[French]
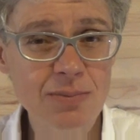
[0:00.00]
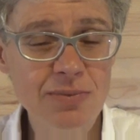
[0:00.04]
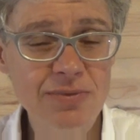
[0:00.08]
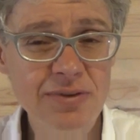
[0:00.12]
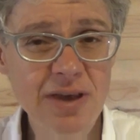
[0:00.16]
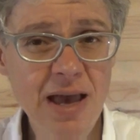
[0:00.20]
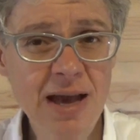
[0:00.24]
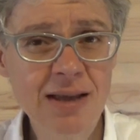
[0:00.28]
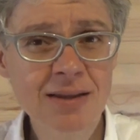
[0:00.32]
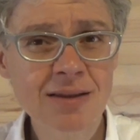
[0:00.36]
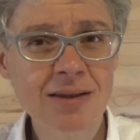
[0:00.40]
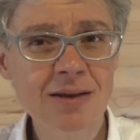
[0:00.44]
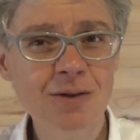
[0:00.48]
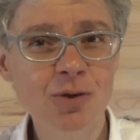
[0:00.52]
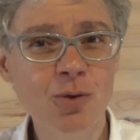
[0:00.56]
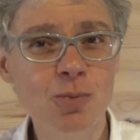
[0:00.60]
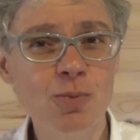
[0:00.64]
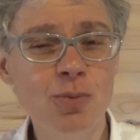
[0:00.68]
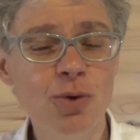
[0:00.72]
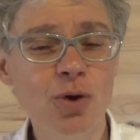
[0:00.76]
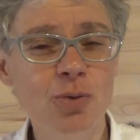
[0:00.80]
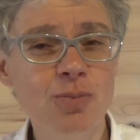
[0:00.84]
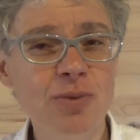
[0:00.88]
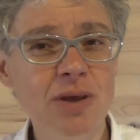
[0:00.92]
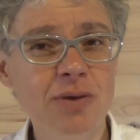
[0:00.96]
fiat. Hein. le
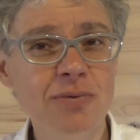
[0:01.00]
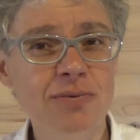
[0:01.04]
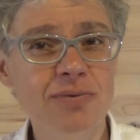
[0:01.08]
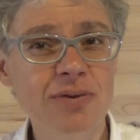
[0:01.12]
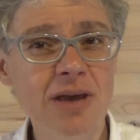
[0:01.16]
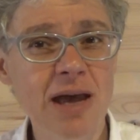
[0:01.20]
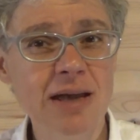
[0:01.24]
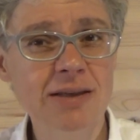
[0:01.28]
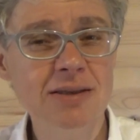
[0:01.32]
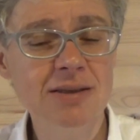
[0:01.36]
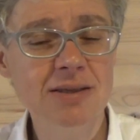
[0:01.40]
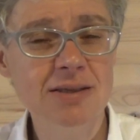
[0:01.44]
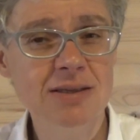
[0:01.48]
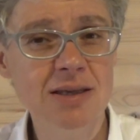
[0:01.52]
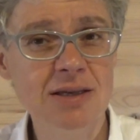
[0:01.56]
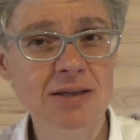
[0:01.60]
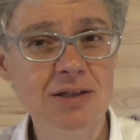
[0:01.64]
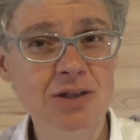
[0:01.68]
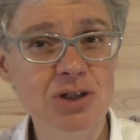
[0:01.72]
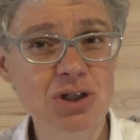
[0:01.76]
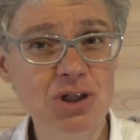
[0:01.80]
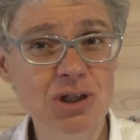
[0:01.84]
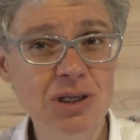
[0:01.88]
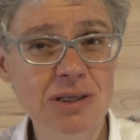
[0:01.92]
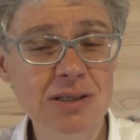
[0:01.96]
premier fiat,
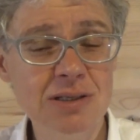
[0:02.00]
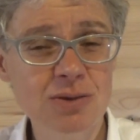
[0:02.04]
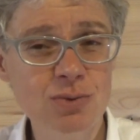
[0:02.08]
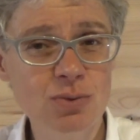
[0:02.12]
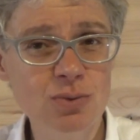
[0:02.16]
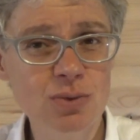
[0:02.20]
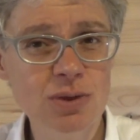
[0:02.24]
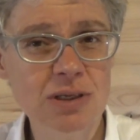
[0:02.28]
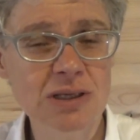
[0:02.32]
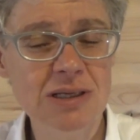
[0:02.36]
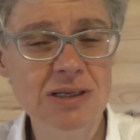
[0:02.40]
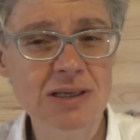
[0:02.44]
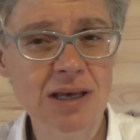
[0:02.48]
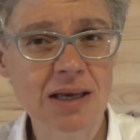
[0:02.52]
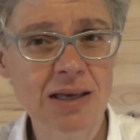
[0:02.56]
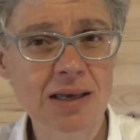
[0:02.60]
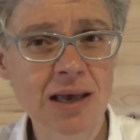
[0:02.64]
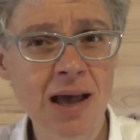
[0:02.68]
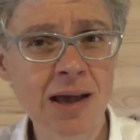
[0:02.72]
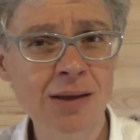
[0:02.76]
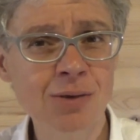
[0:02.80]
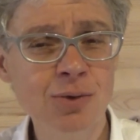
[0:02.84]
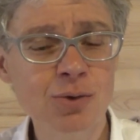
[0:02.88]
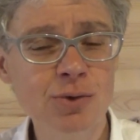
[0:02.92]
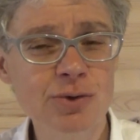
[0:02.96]
c'est Jésus qui
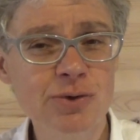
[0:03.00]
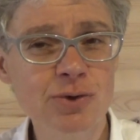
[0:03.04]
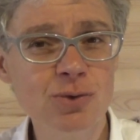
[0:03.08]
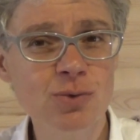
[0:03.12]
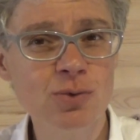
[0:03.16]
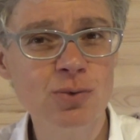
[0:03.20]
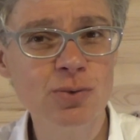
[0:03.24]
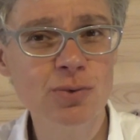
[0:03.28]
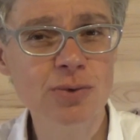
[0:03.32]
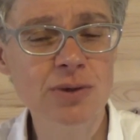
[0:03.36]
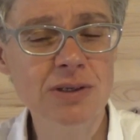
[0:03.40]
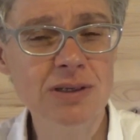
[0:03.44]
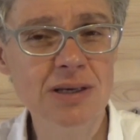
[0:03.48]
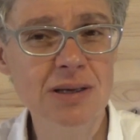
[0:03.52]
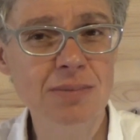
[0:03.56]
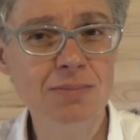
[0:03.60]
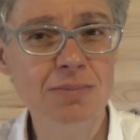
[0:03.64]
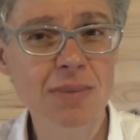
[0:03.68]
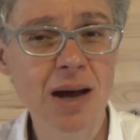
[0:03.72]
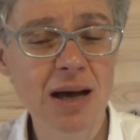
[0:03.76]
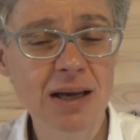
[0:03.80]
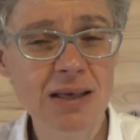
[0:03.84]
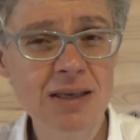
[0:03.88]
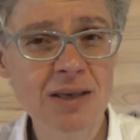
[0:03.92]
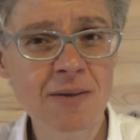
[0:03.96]
s'incarne, le second, c'est
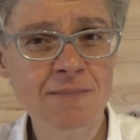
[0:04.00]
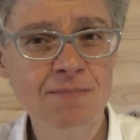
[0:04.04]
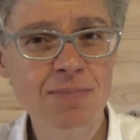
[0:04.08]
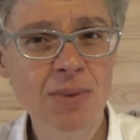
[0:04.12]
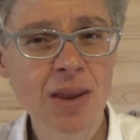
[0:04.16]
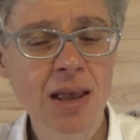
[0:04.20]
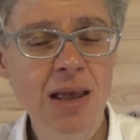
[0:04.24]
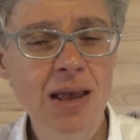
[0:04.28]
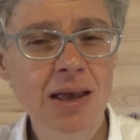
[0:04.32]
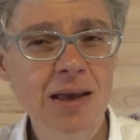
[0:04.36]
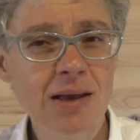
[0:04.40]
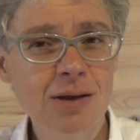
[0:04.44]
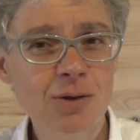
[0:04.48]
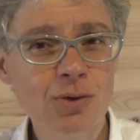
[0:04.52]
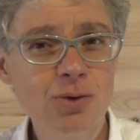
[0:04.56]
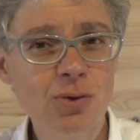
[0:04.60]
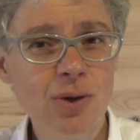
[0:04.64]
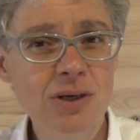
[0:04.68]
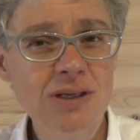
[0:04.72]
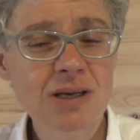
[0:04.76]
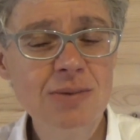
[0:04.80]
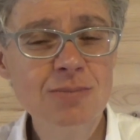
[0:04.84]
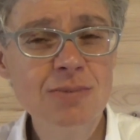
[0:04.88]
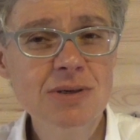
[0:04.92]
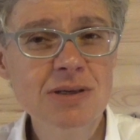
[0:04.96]
Marie, le
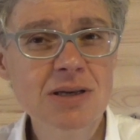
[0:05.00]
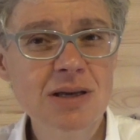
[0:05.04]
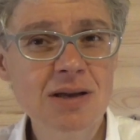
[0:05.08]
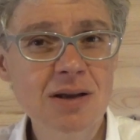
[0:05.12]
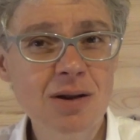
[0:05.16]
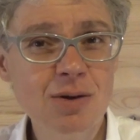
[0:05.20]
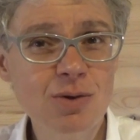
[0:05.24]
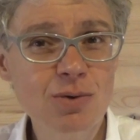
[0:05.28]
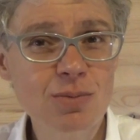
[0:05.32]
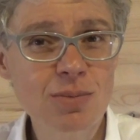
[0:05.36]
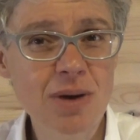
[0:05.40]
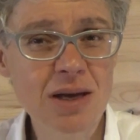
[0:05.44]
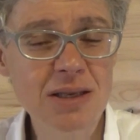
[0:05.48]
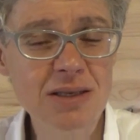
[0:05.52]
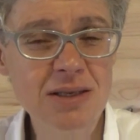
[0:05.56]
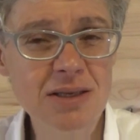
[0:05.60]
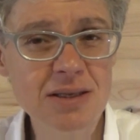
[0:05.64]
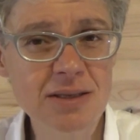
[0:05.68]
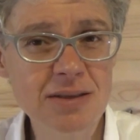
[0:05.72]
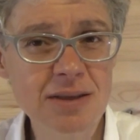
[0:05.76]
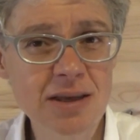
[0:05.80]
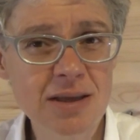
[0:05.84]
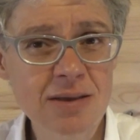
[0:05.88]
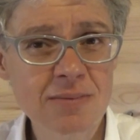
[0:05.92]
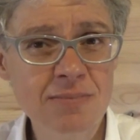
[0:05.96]
troisième, c'est
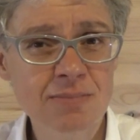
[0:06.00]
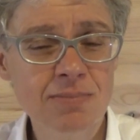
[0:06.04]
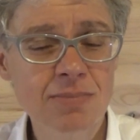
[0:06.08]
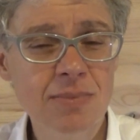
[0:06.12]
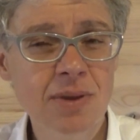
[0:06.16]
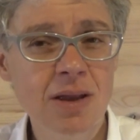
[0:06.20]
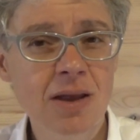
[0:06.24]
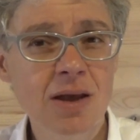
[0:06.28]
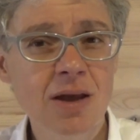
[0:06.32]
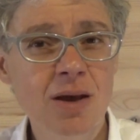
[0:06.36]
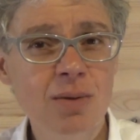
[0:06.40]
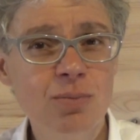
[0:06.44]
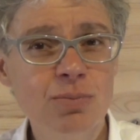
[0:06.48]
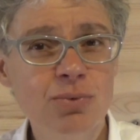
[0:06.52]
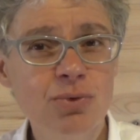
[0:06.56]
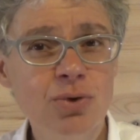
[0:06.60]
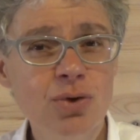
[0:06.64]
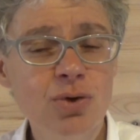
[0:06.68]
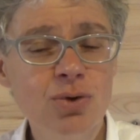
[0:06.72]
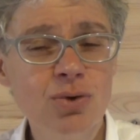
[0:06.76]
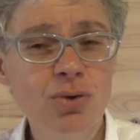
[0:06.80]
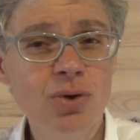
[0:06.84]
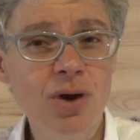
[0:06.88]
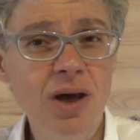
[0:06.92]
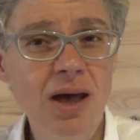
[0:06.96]
l'humanité
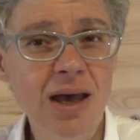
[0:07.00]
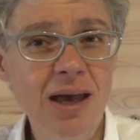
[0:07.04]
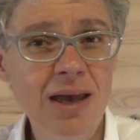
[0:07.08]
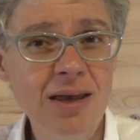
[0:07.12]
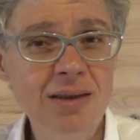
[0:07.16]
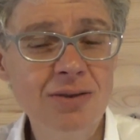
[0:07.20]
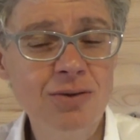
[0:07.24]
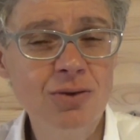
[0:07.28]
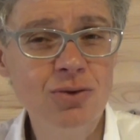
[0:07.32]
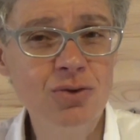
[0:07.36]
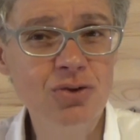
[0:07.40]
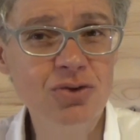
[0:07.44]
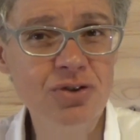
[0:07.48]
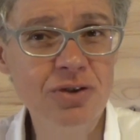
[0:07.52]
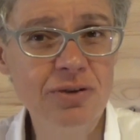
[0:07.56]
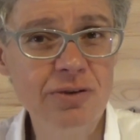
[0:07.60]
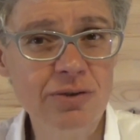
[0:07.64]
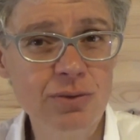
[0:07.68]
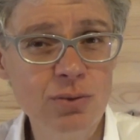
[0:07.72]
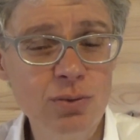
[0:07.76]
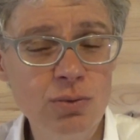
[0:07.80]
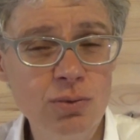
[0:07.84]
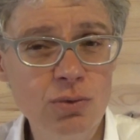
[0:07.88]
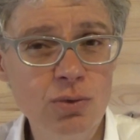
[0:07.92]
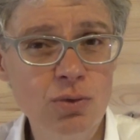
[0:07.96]
pour que règne
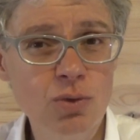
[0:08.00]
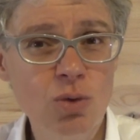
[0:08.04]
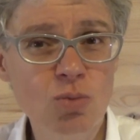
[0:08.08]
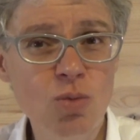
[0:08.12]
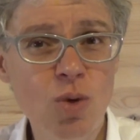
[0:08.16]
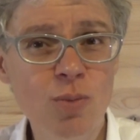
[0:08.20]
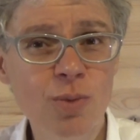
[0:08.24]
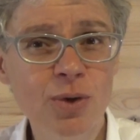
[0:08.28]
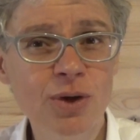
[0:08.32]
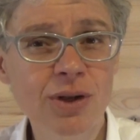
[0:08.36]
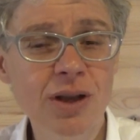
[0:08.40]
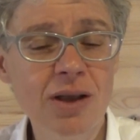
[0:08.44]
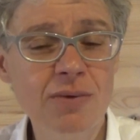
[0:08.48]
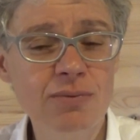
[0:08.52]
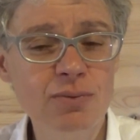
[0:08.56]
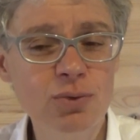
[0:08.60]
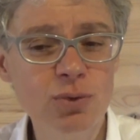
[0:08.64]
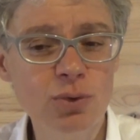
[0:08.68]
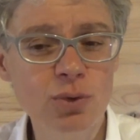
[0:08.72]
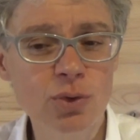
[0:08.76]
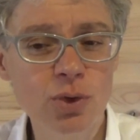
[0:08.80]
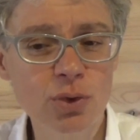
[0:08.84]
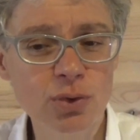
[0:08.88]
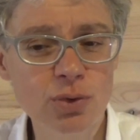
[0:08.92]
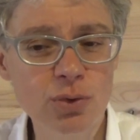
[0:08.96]
Jésus au moment de la venue
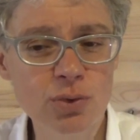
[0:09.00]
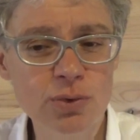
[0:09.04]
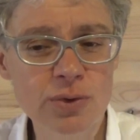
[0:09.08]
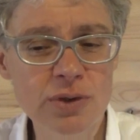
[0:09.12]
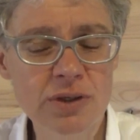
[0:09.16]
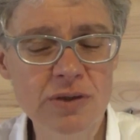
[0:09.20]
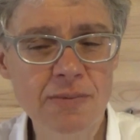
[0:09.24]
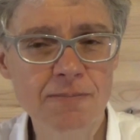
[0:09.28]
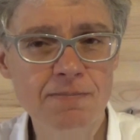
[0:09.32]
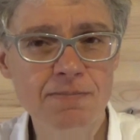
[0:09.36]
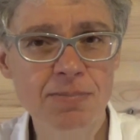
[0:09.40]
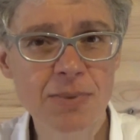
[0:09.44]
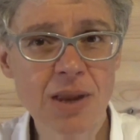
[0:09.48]
glorieuse.